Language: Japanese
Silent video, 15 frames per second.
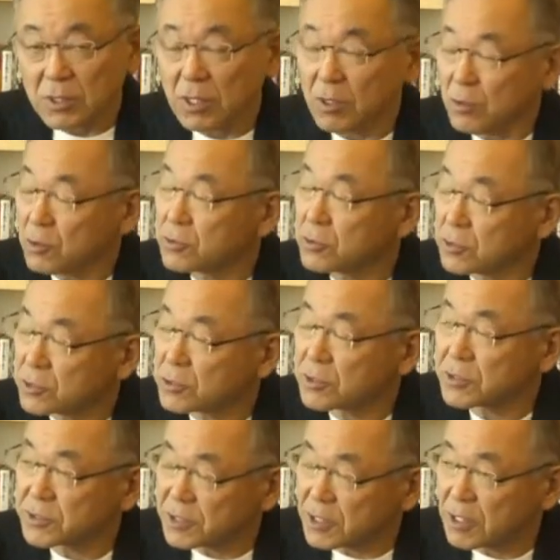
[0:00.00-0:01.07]
本当にそ
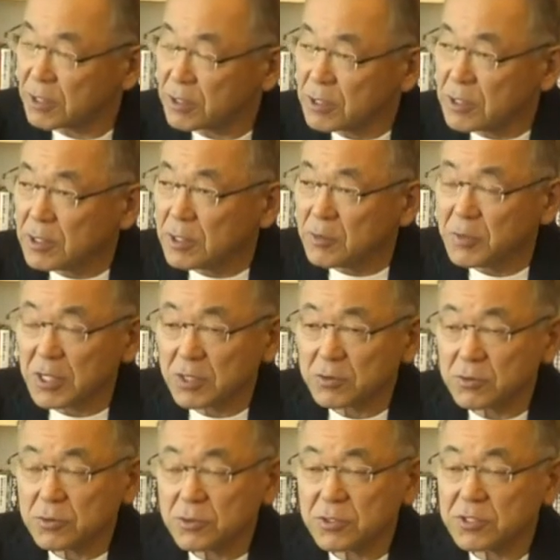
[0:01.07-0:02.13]
うですね。
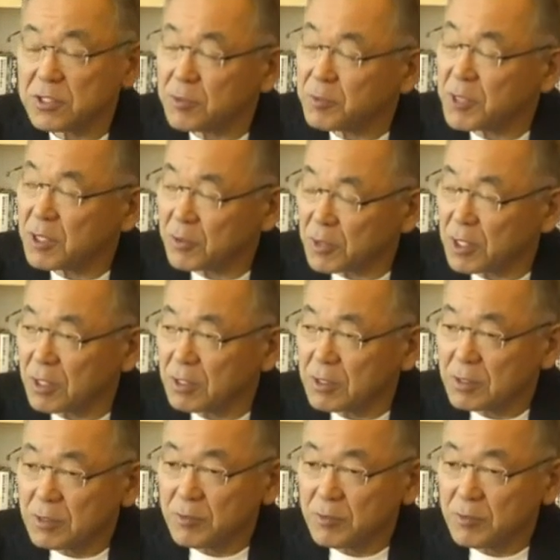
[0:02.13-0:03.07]
1年前は